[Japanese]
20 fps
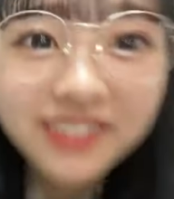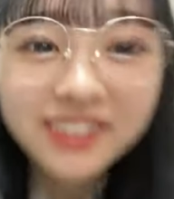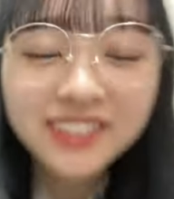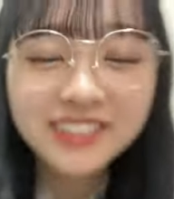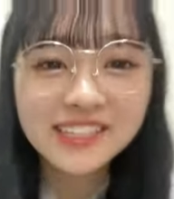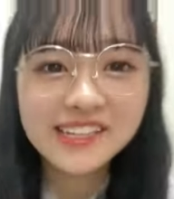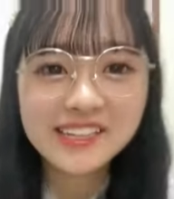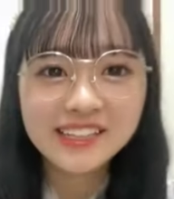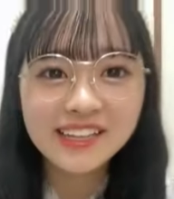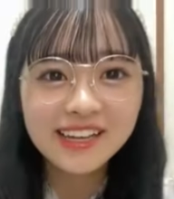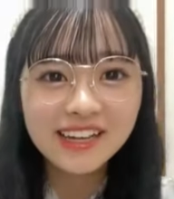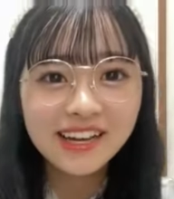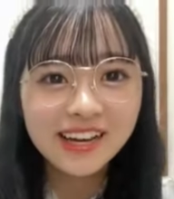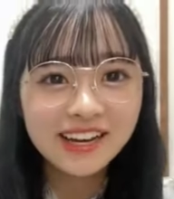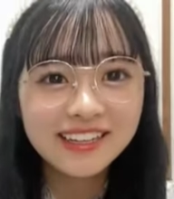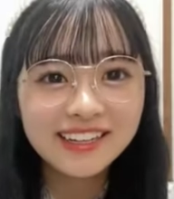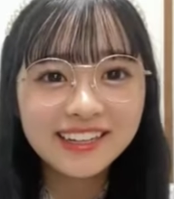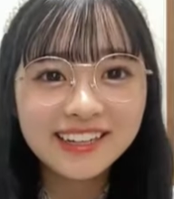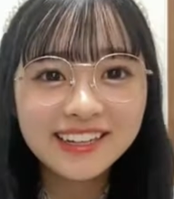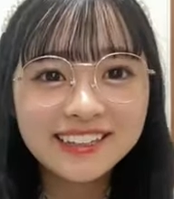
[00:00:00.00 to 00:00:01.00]
お花だ
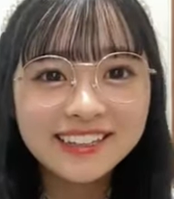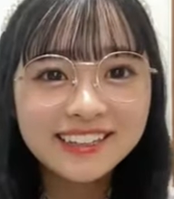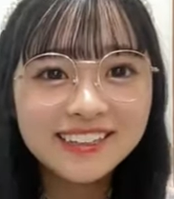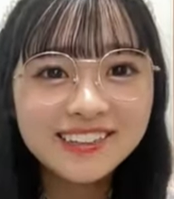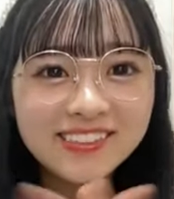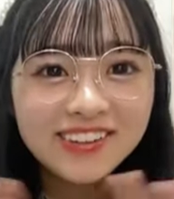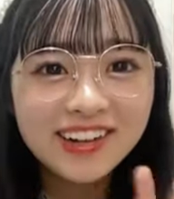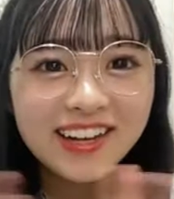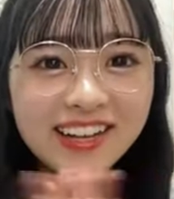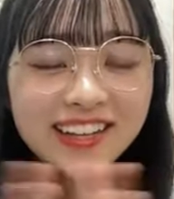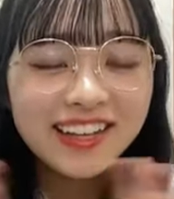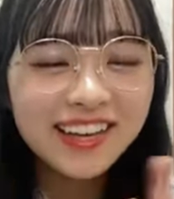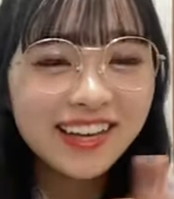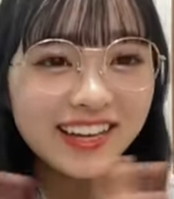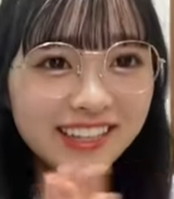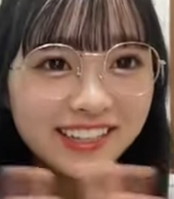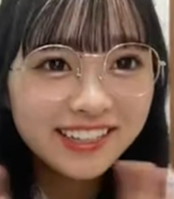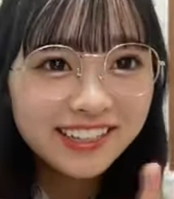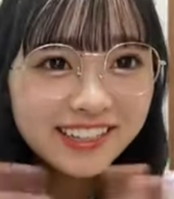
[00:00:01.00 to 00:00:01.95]
ありがとうお花